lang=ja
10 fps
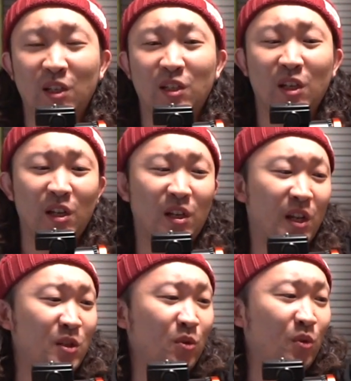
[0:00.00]
実際に
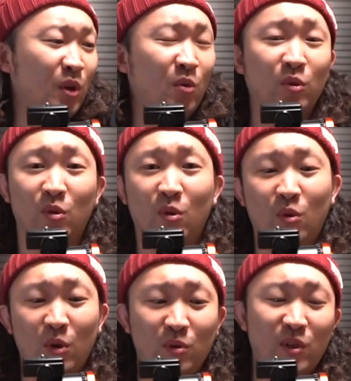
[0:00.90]
ね、ちょっとね、今度
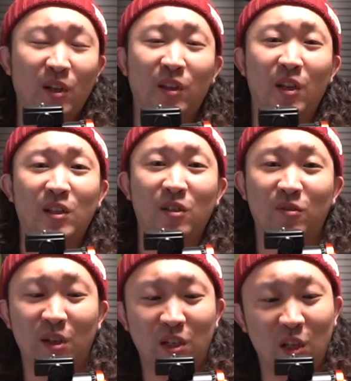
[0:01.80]
これを使ってね、撮
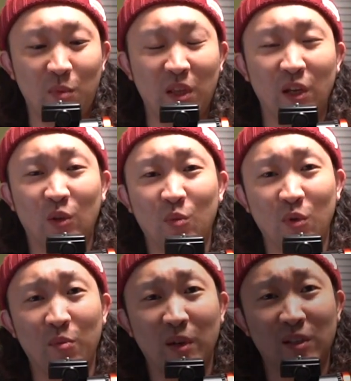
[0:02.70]
影してみたいと
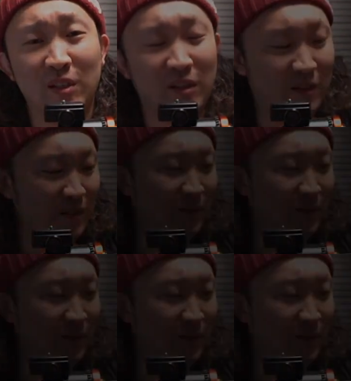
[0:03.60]
思います。